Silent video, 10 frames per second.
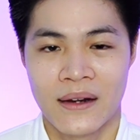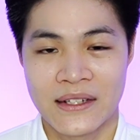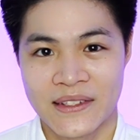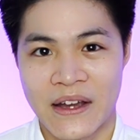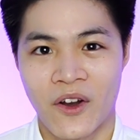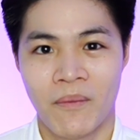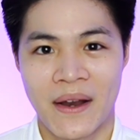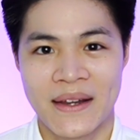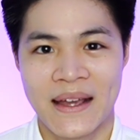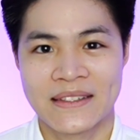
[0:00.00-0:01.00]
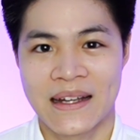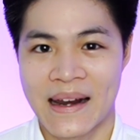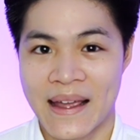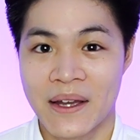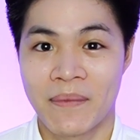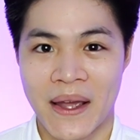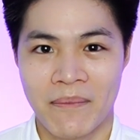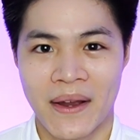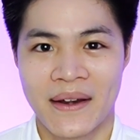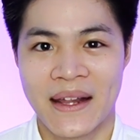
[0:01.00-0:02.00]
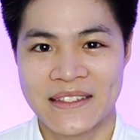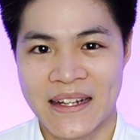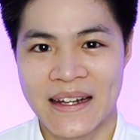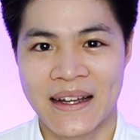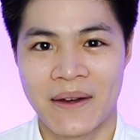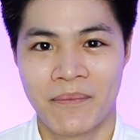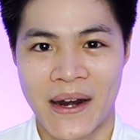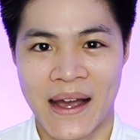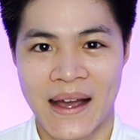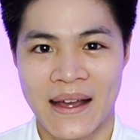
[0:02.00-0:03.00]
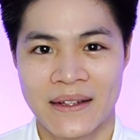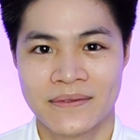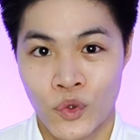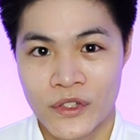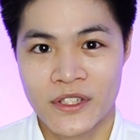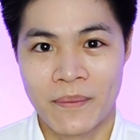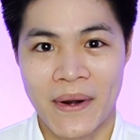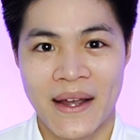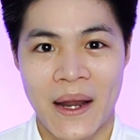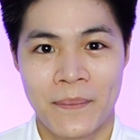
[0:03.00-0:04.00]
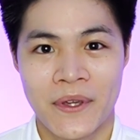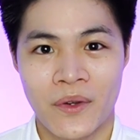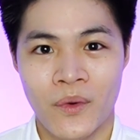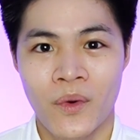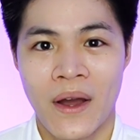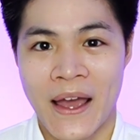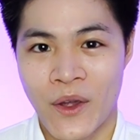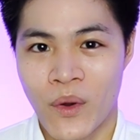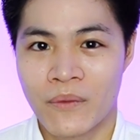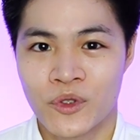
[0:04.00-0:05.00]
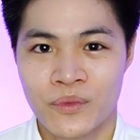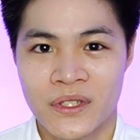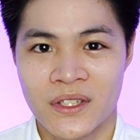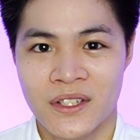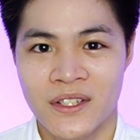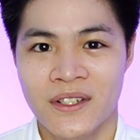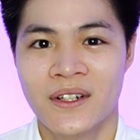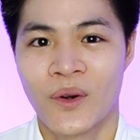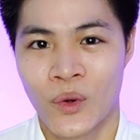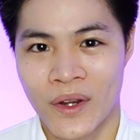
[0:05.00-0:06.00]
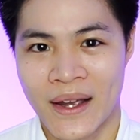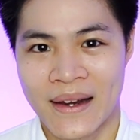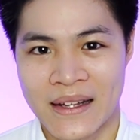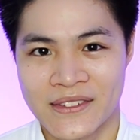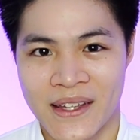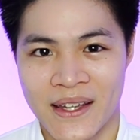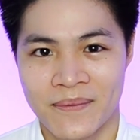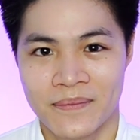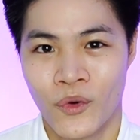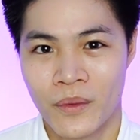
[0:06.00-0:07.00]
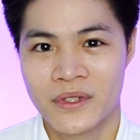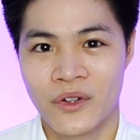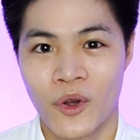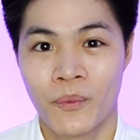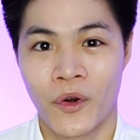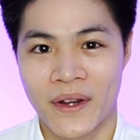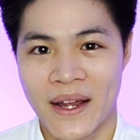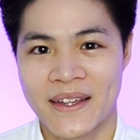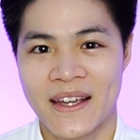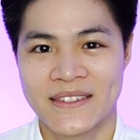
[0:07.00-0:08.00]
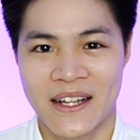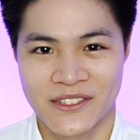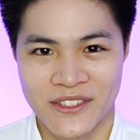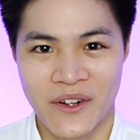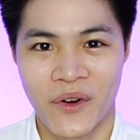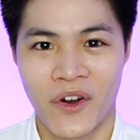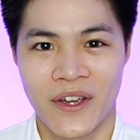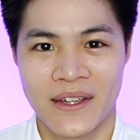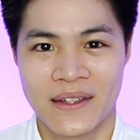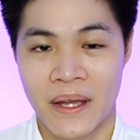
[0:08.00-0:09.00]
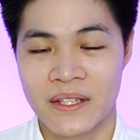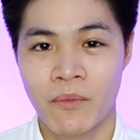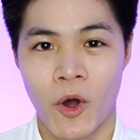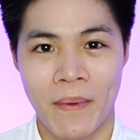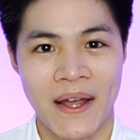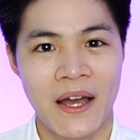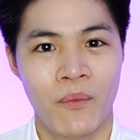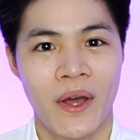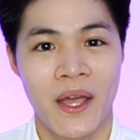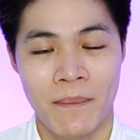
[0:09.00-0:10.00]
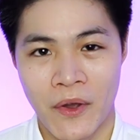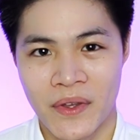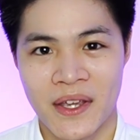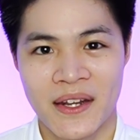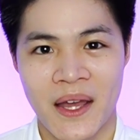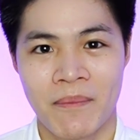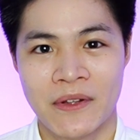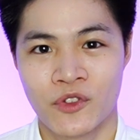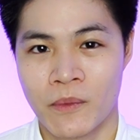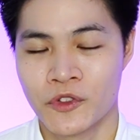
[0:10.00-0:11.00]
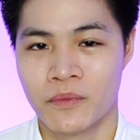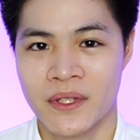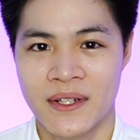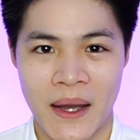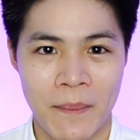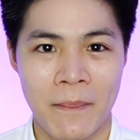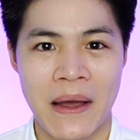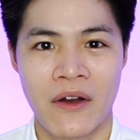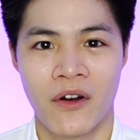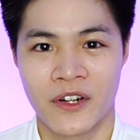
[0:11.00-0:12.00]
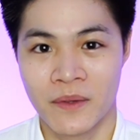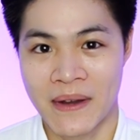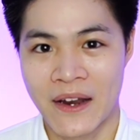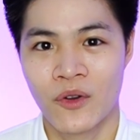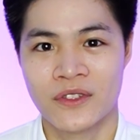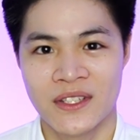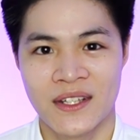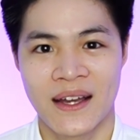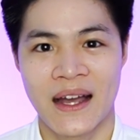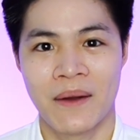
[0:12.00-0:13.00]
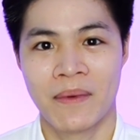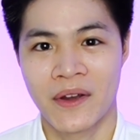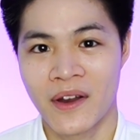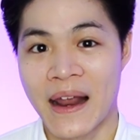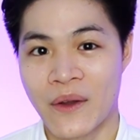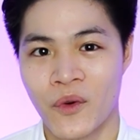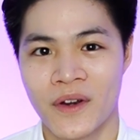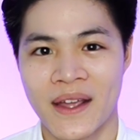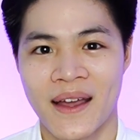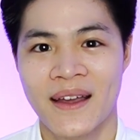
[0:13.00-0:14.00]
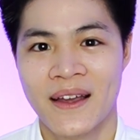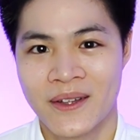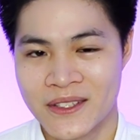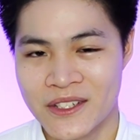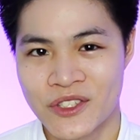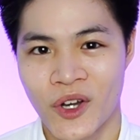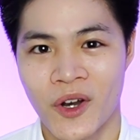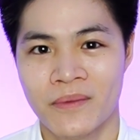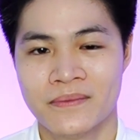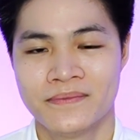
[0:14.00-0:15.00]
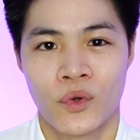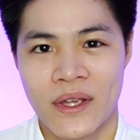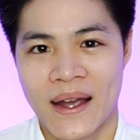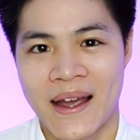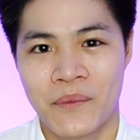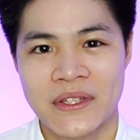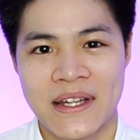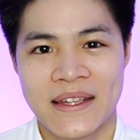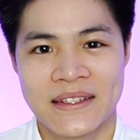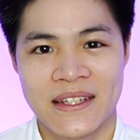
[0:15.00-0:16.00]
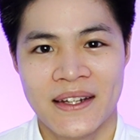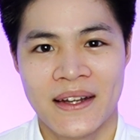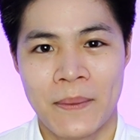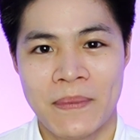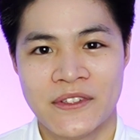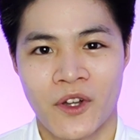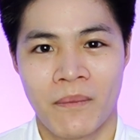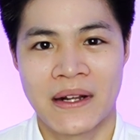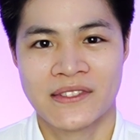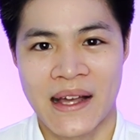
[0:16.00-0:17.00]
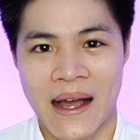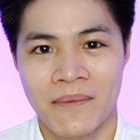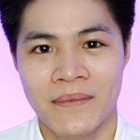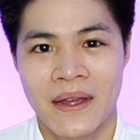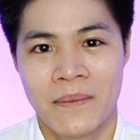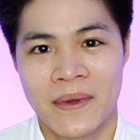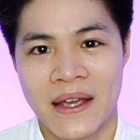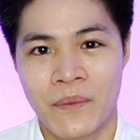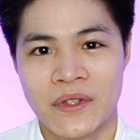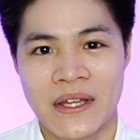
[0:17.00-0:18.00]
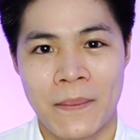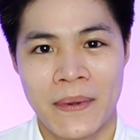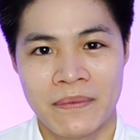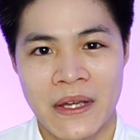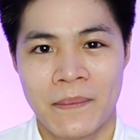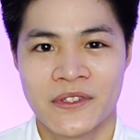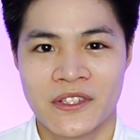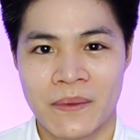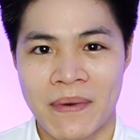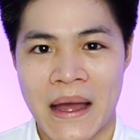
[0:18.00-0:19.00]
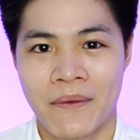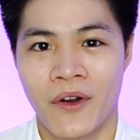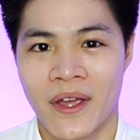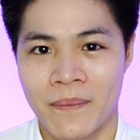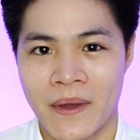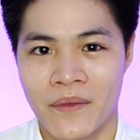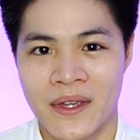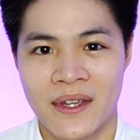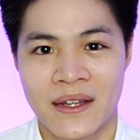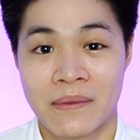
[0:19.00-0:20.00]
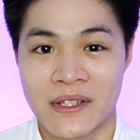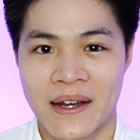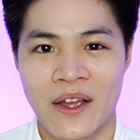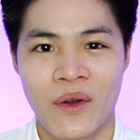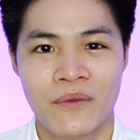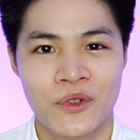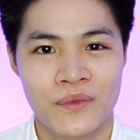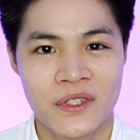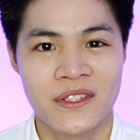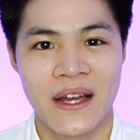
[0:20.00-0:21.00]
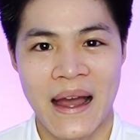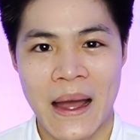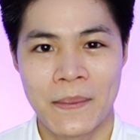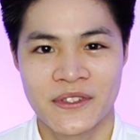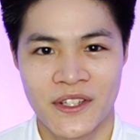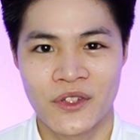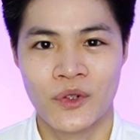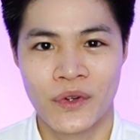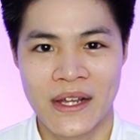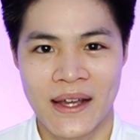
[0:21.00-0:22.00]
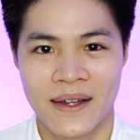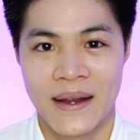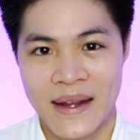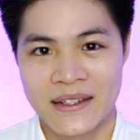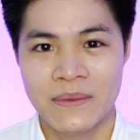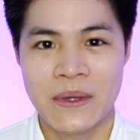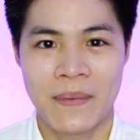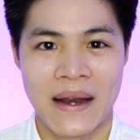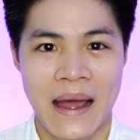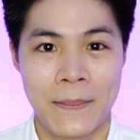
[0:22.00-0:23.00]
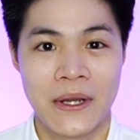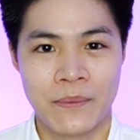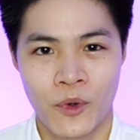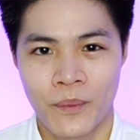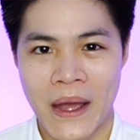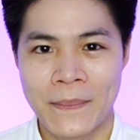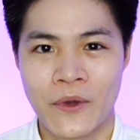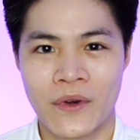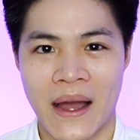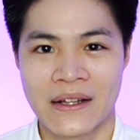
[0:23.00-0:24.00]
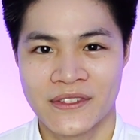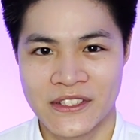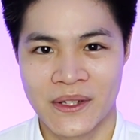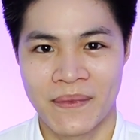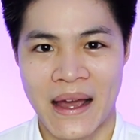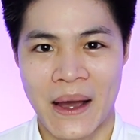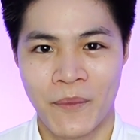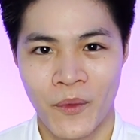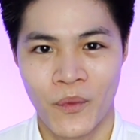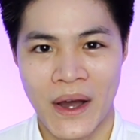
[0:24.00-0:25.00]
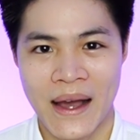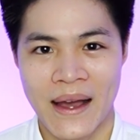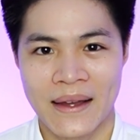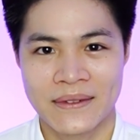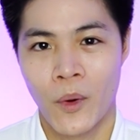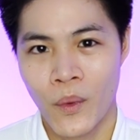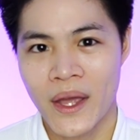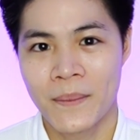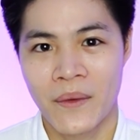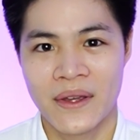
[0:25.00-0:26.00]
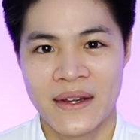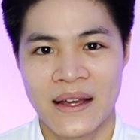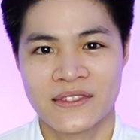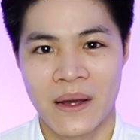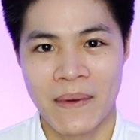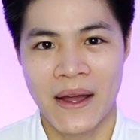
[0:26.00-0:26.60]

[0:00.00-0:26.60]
บ ลักษณะของมันเนี่ยจะคล้ายกับไขมันในชั้นหนังกำพร้า ช่วยเสริมปราการผิว ให้ความชุ่มชื้น ลดการอักเสบ รวมถึงลดผลข้างเคียงจากเซียรอย อย่างที่บอกไปครับว่า MLE เนี่ยเป็นส่วนผสมที่ดังมากๆของเดมอาร์โลจีนะครับแล้วก็หลายคนเนี่ยชื่นชอบ ตัวอย่างงานวิจัยอย่างเช่นในปี 2003 มีงานวิจัยเปรียบเทียบประสิทธิภาพของ MLE กับสารให้ความชุ่มชื้นอย่าง 5%ยูเรีย ในเด็กที่มีปัญหาผื่นภูมิแพ้ผิวหนัง 4 สัปดาห์พบว่าพบว่า MLE เนี่ยสา